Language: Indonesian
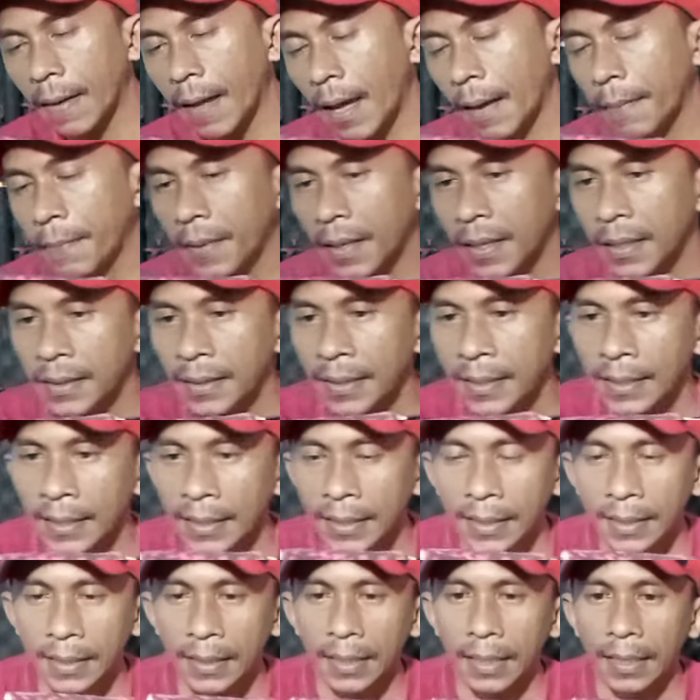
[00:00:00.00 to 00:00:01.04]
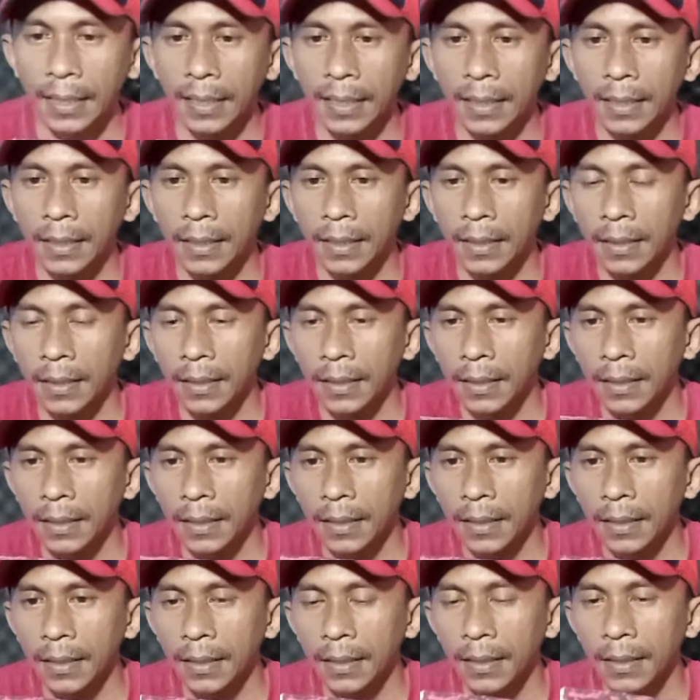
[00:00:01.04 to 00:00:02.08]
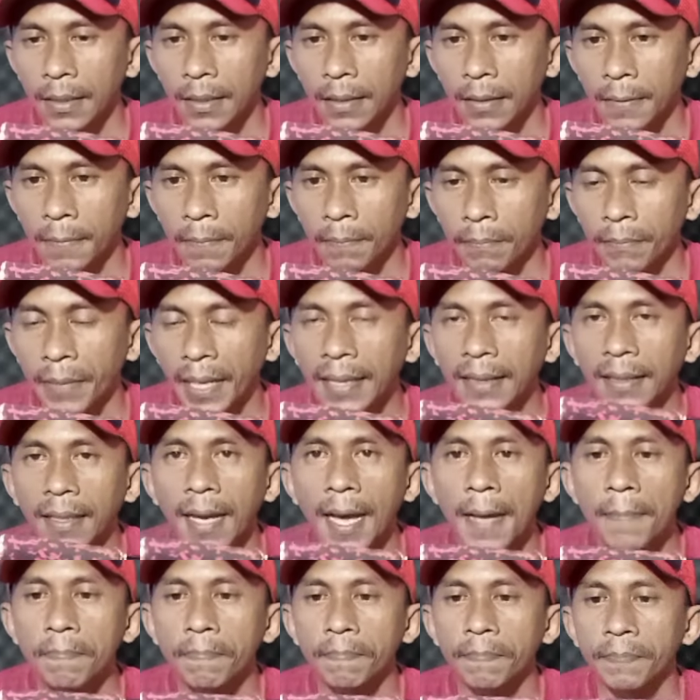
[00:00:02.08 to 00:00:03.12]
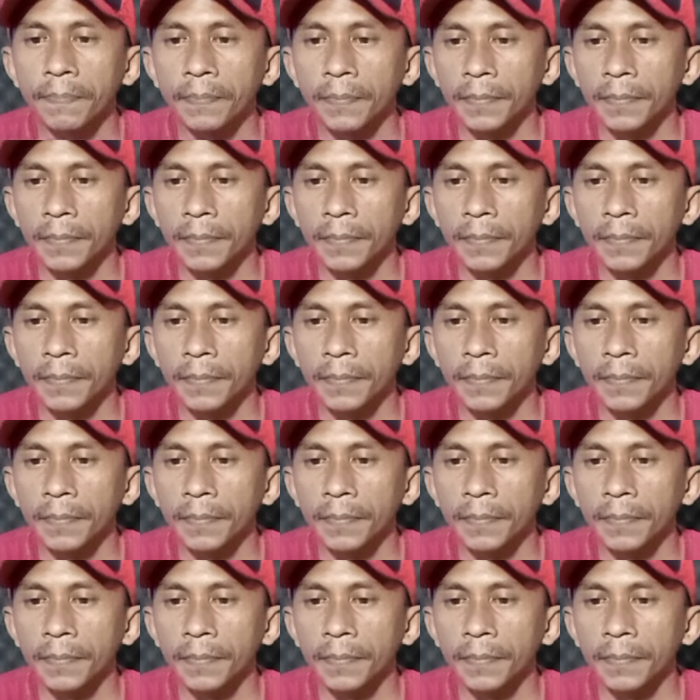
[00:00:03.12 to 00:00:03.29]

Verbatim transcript: apa uh, bat cup